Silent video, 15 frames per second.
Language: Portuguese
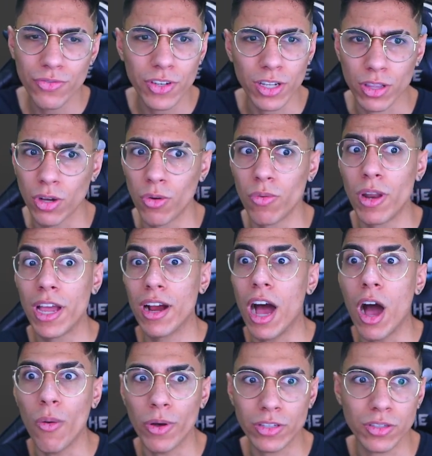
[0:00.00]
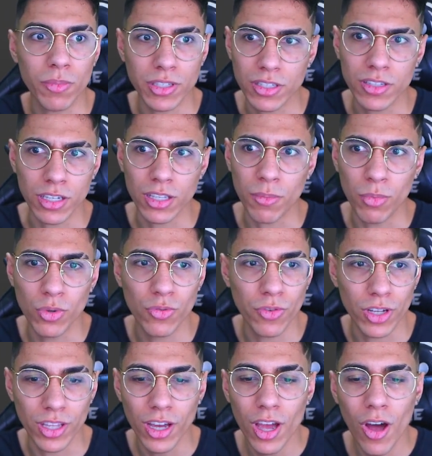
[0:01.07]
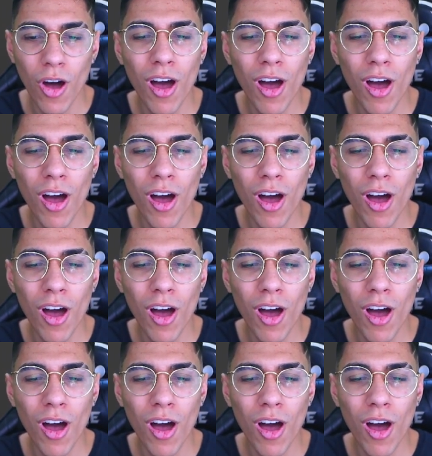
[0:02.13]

não fica tão legal assim. Mas esse aqui tá muito foda.